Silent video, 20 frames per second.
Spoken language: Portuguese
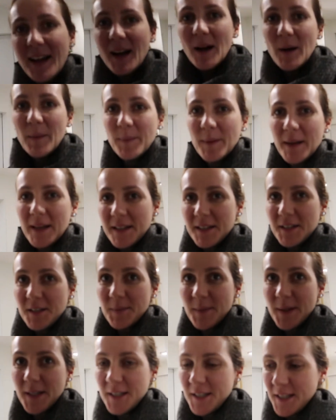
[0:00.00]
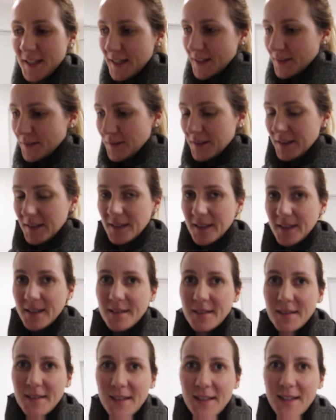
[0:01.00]
Aparentemente nenhum
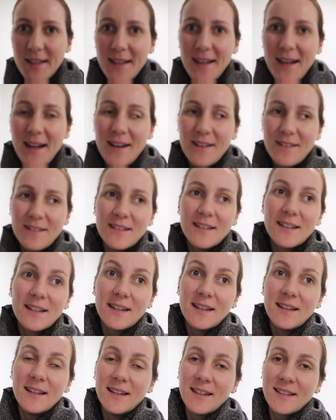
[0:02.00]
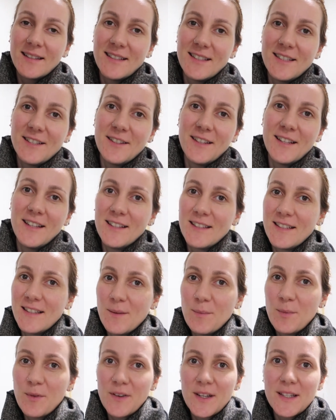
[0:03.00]
dano. Agora, a gente, ele
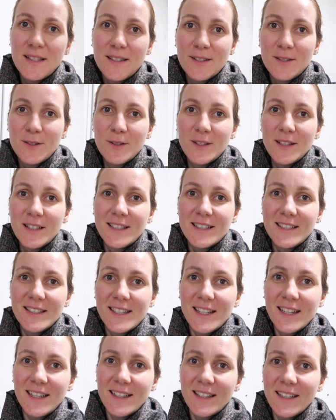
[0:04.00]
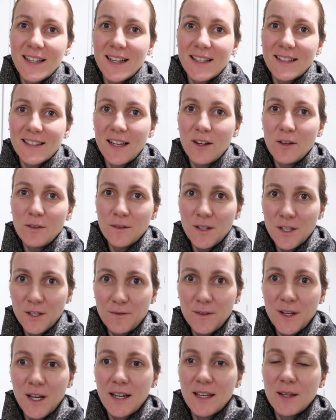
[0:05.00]
sempre faz isso quando a gente chega em casa. Ao invés
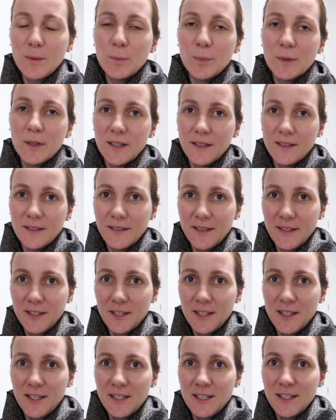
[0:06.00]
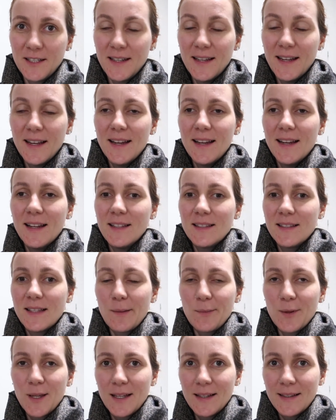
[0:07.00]
de ficar aqui pulando na gente, ele
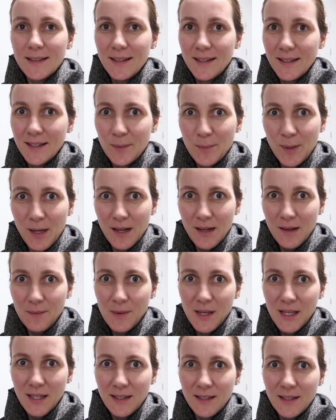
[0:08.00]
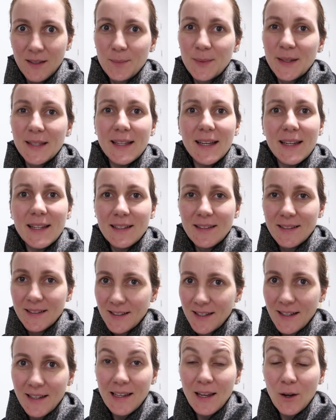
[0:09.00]
sabe que ele tem que ir pra caminha dele, porque daí
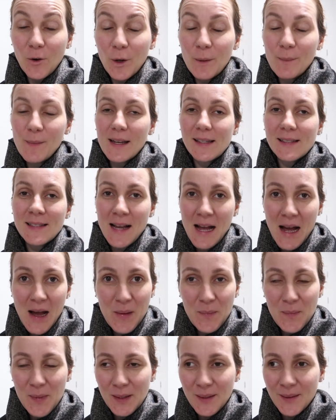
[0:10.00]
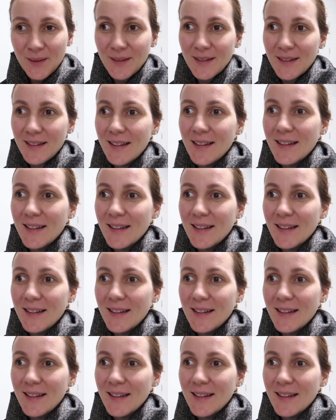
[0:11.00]
ele ganha oi mais rápido.